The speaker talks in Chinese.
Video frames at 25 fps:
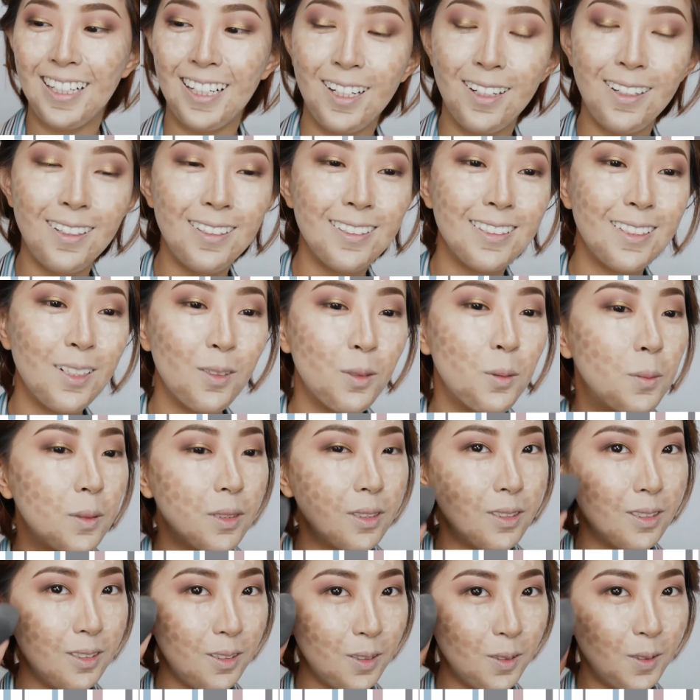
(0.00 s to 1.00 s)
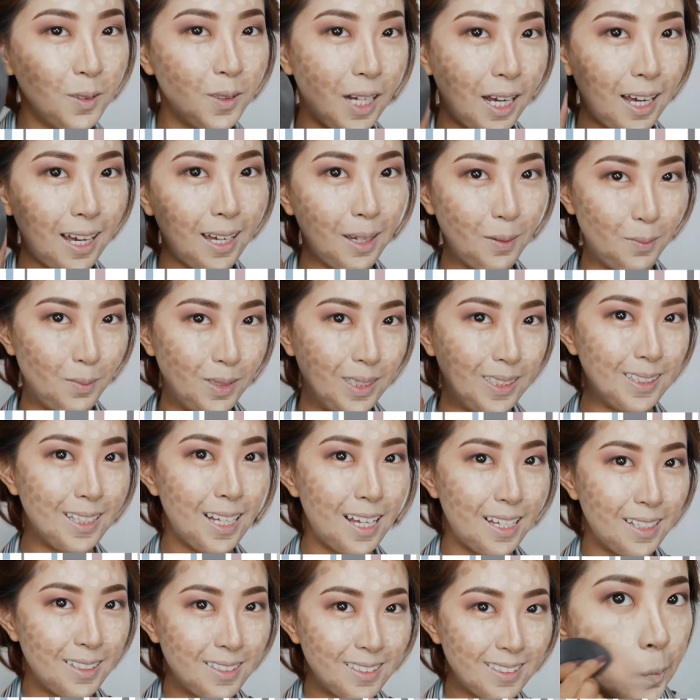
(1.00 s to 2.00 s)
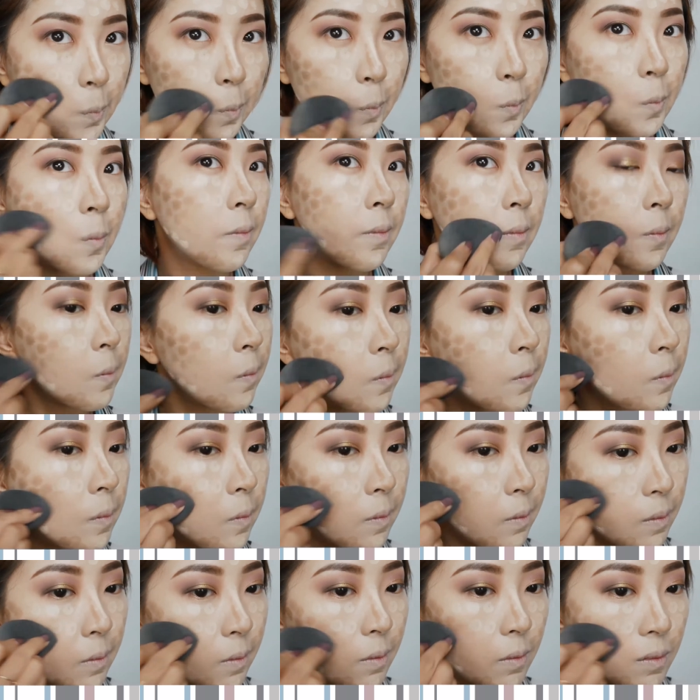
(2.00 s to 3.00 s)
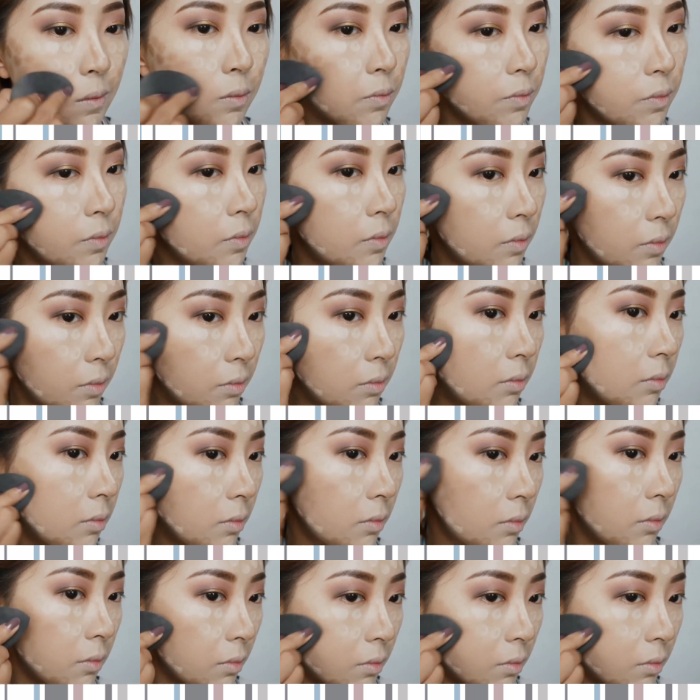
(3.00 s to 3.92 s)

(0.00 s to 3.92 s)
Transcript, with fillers: 然后呢，我们用海绵蛋先把阴影给拍开。